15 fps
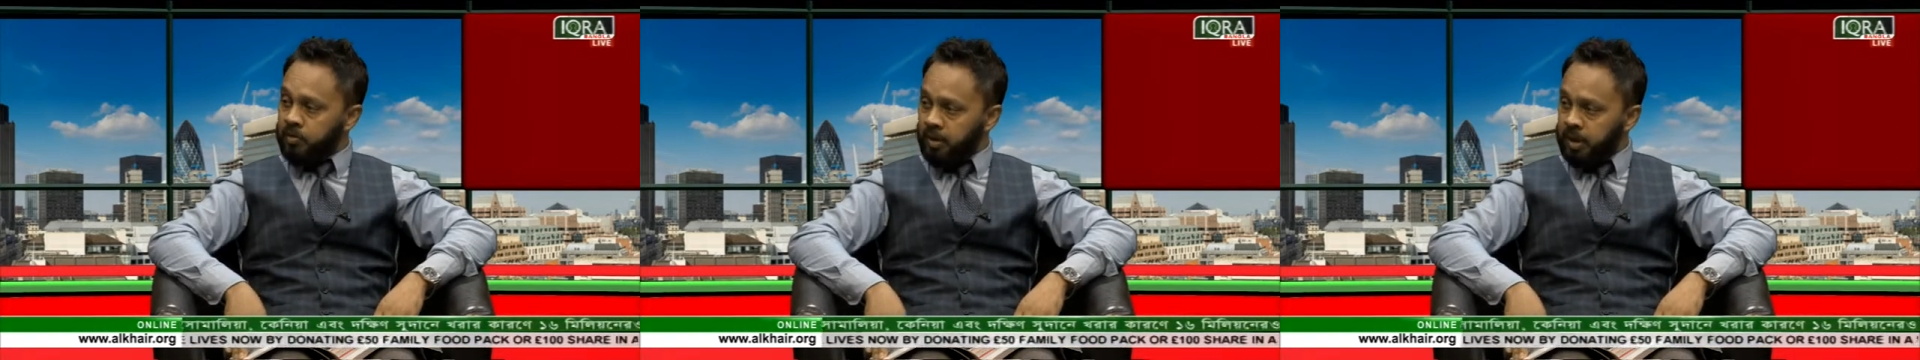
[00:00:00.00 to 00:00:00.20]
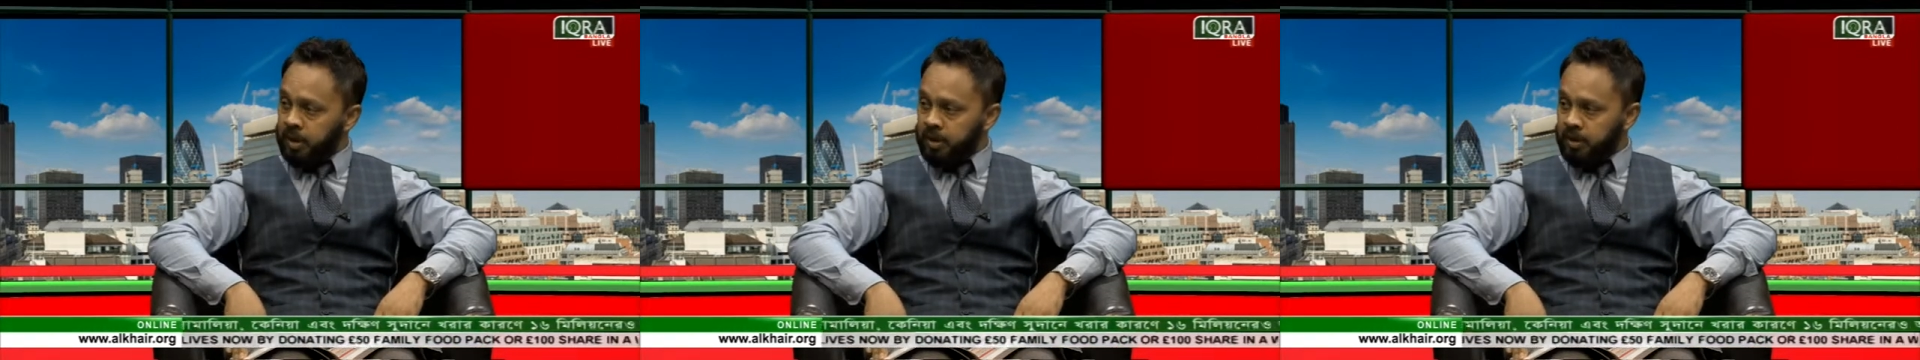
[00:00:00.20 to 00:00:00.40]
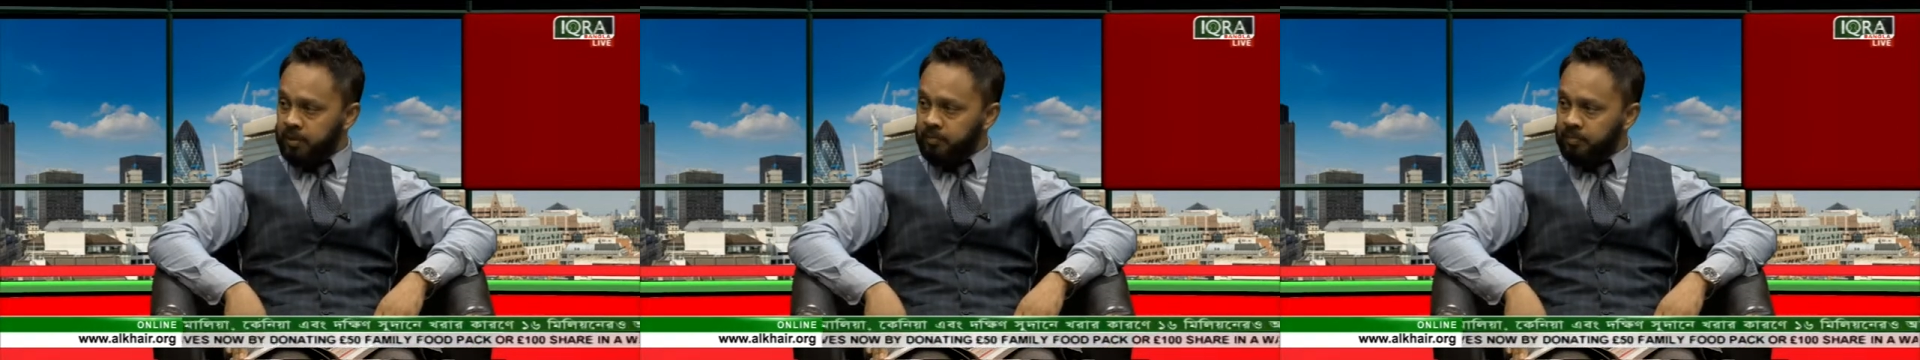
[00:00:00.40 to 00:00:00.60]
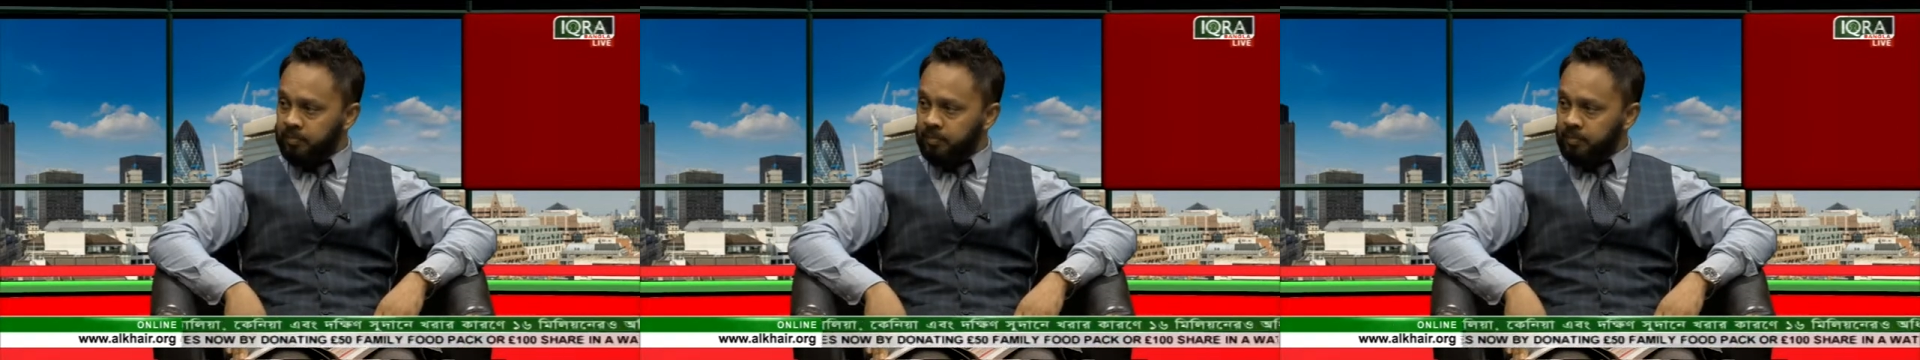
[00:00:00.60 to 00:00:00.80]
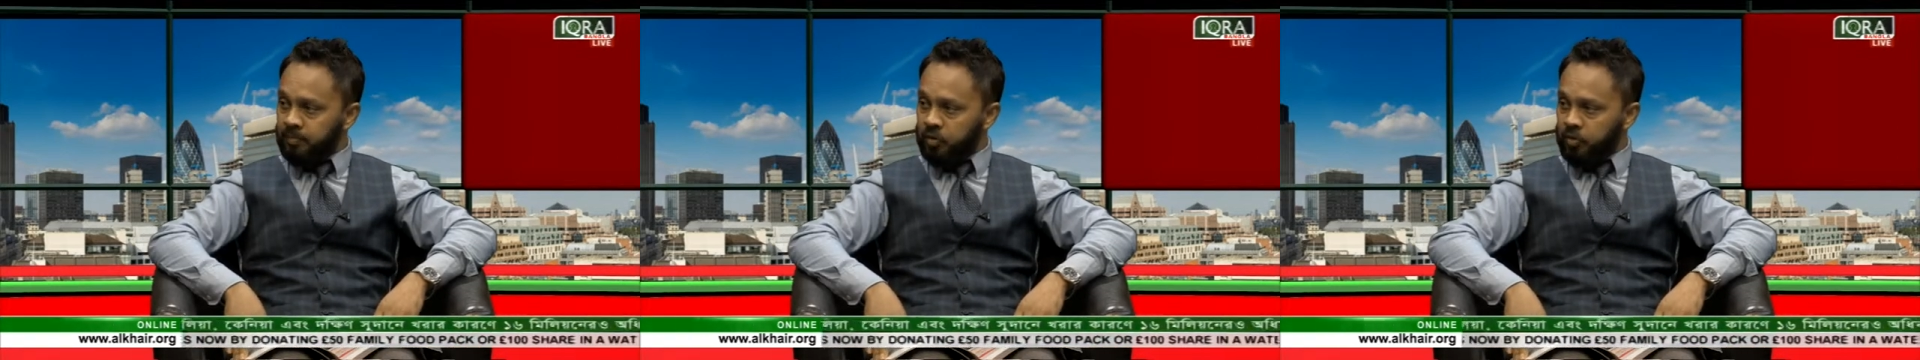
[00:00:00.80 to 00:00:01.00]
চলে আসি
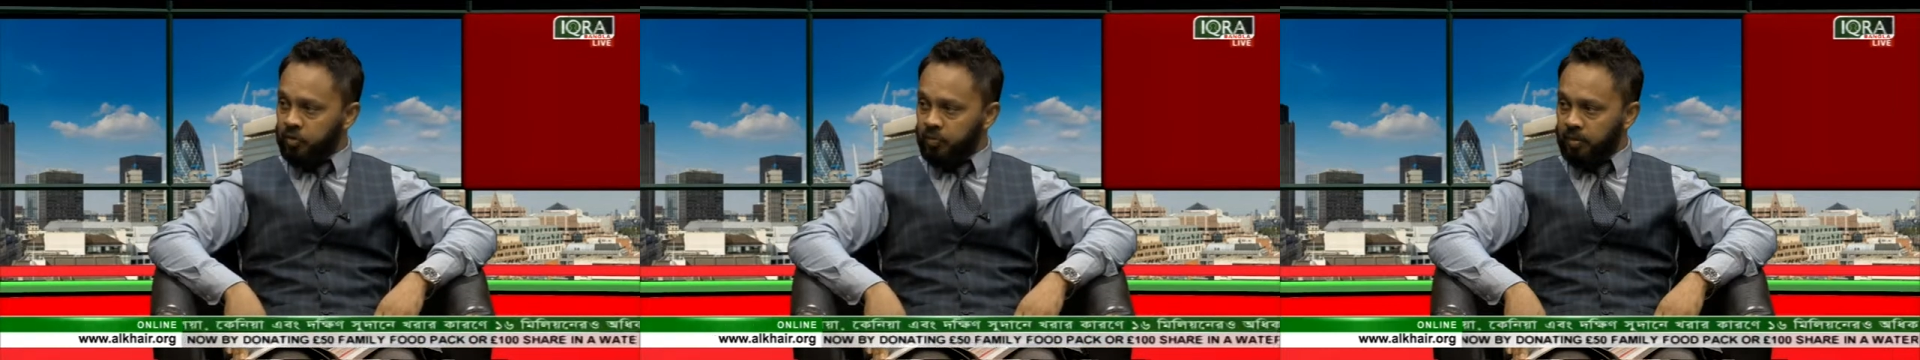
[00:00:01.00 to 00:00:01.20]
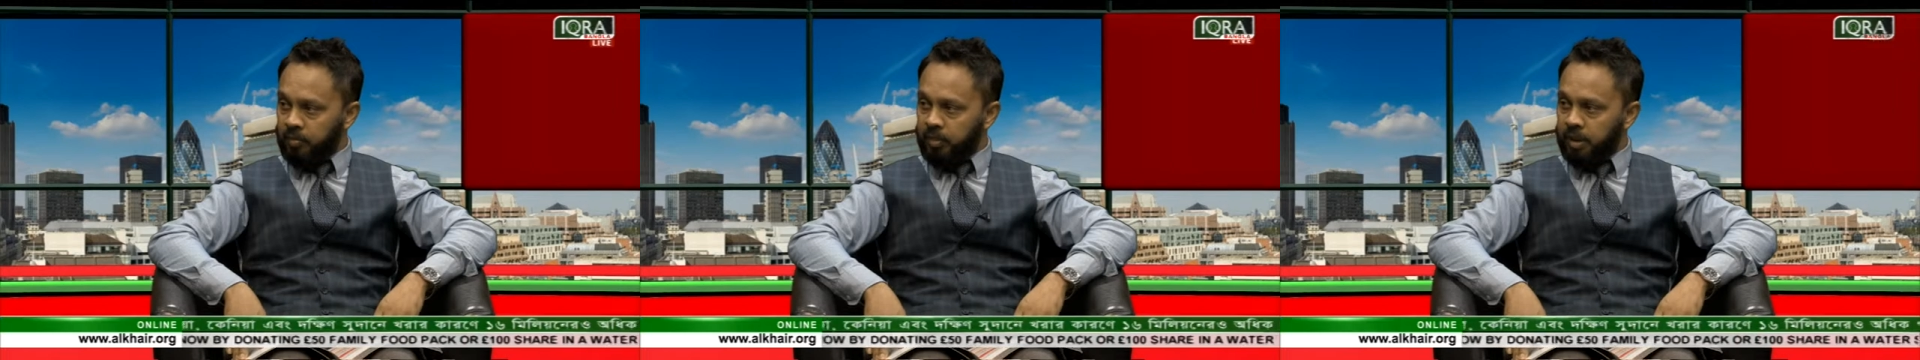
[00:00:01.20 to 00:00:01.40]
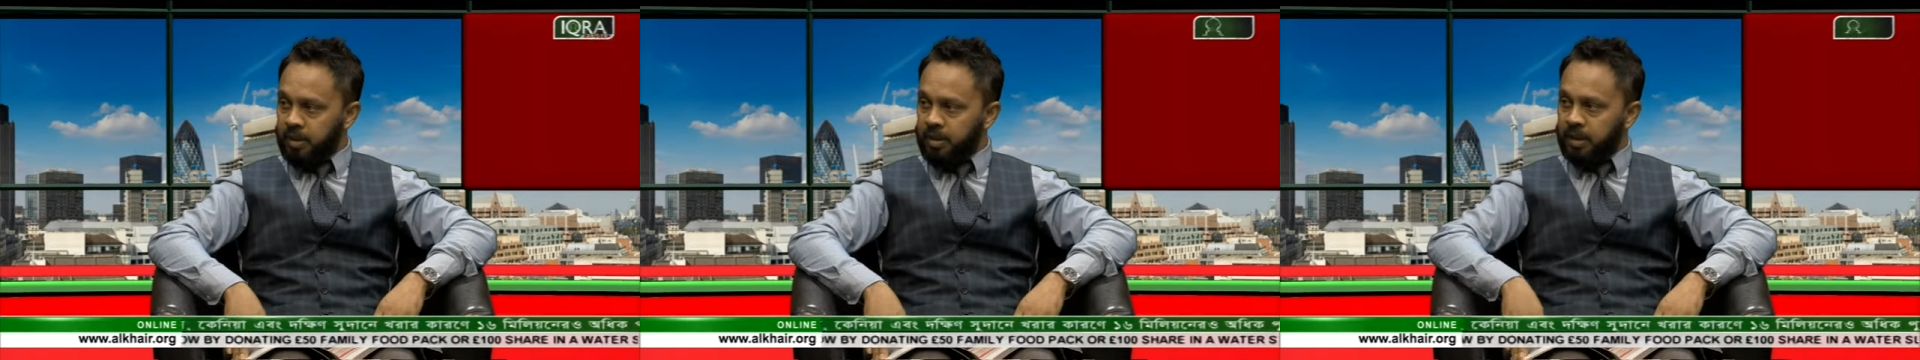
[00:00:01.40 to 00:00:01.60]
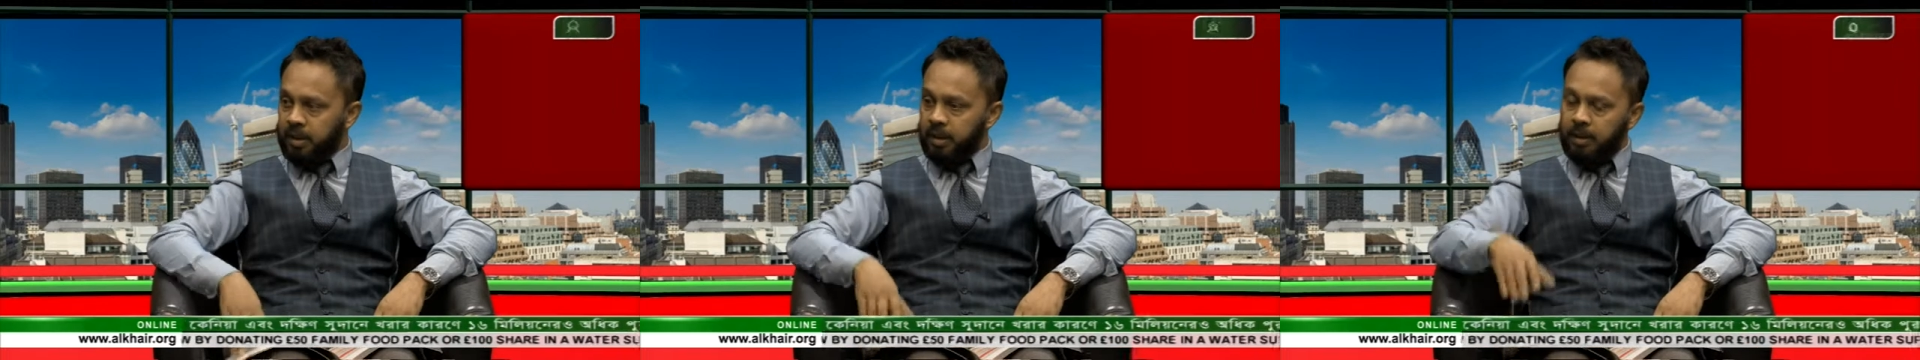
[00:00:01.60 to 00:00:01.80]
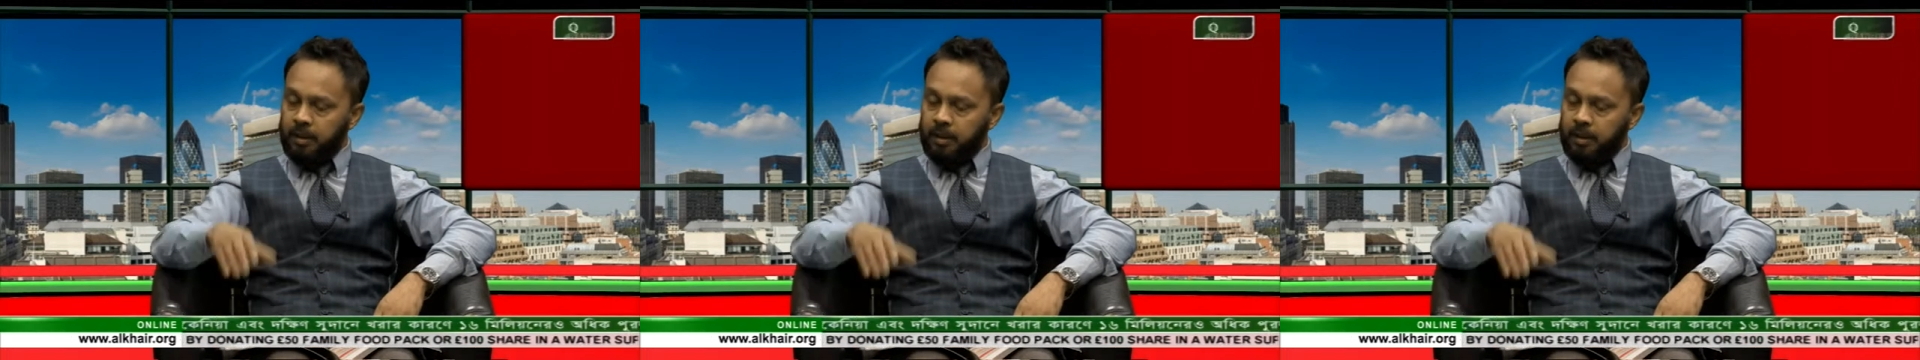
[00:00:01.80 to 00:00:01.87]
শফিক ভাই যে